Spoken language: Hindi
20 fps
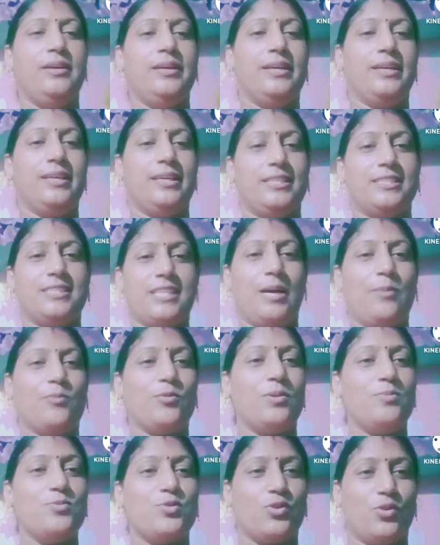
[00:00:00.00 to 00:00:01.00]
इस काम
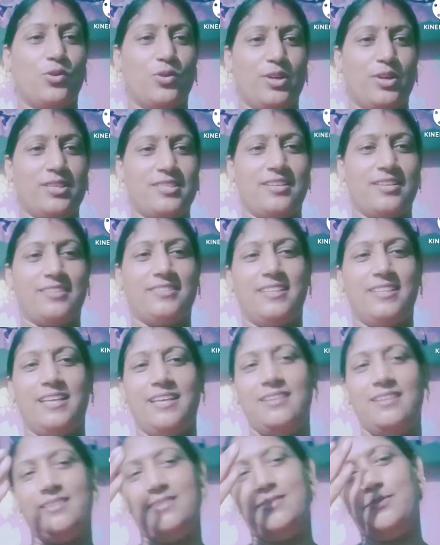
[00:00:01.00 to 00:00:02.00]
को हम छोड़ नहीं सकते
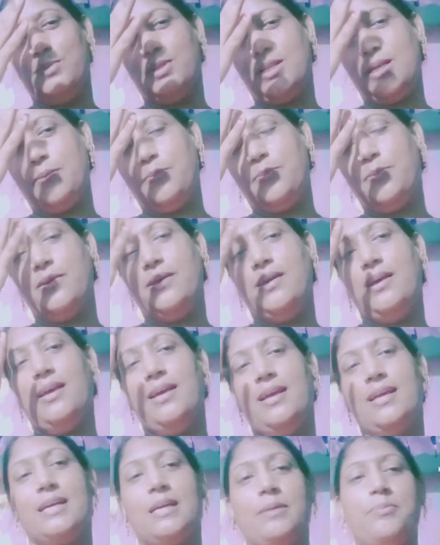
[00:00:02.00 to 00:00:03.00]
मतलब
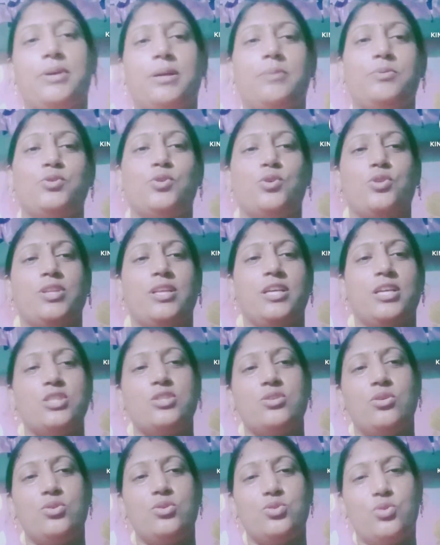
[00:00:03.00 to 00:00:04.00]
कभी कभी सोचते हैं कि
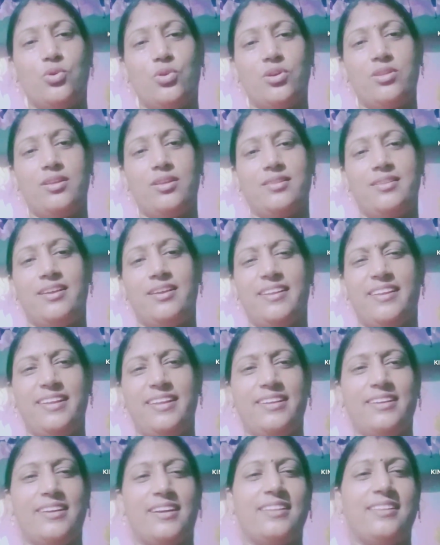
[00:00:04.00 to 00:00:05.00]
चलो छोड़ देते हैं
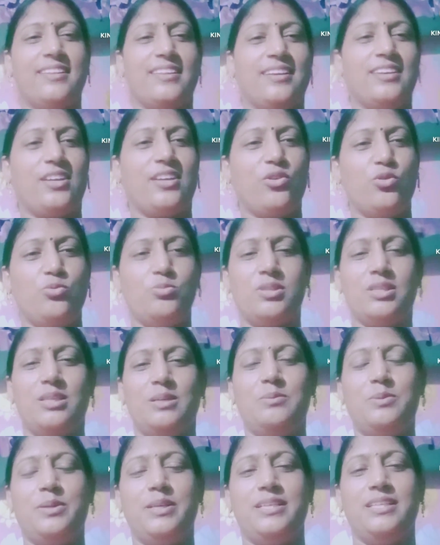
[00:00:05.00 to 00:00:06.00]
नहीं करते हैं कोई
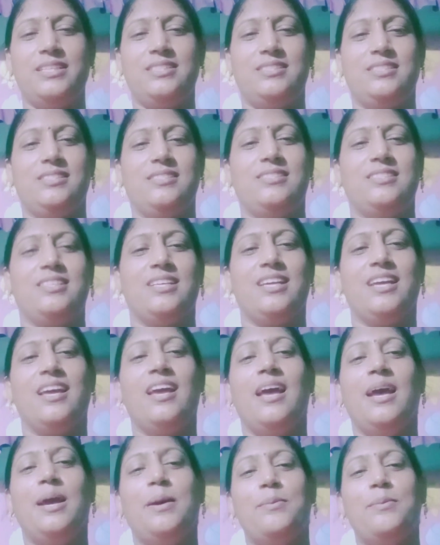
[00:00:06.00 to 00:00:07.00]
मतलब नहीं है इस चीज़ से
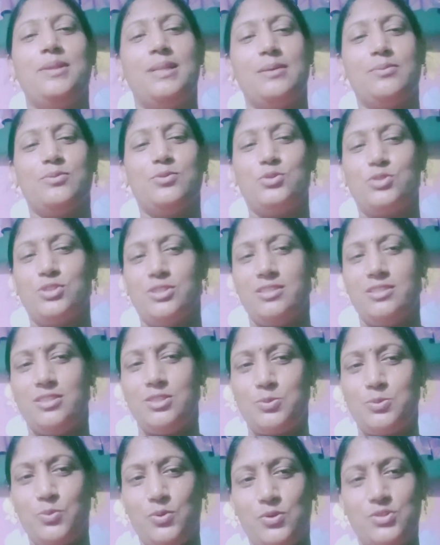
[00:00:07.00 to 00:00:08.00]
मतलब कुछ
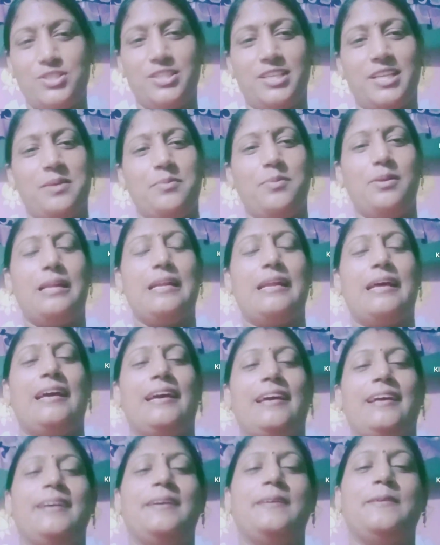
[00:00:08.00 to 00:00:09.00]
रिस्पॉन्स ही नहीं मिल रहा
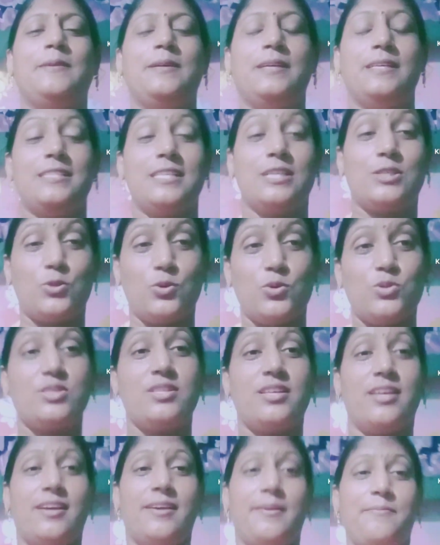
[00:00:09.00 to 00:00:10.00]
है ऐसा
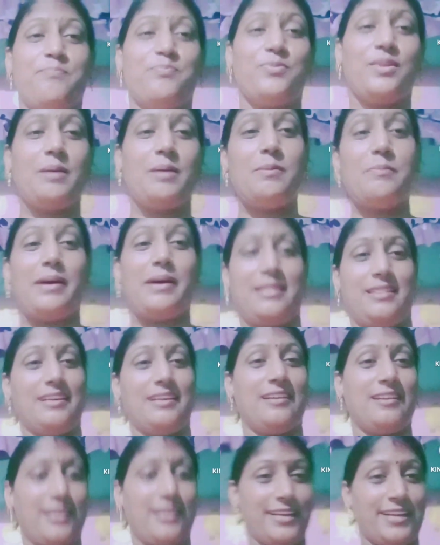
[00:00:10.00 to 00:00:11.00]
सोचते हैं अब हम बातें
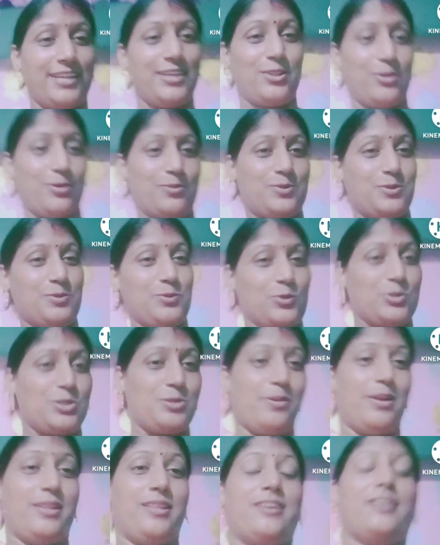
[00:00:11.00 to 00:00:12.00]
करने लगी तो आपसे थोड़ी सी
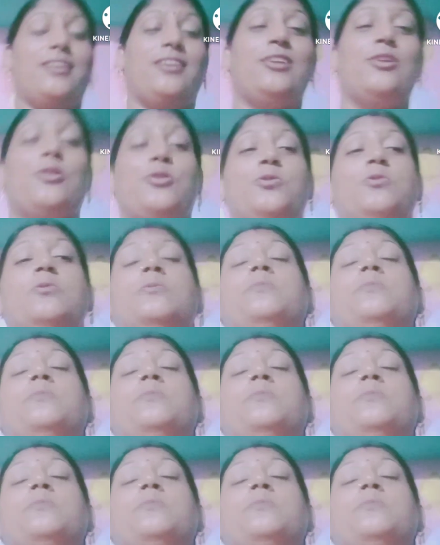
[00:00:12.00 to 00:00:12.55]
बातें कर लेती हूँ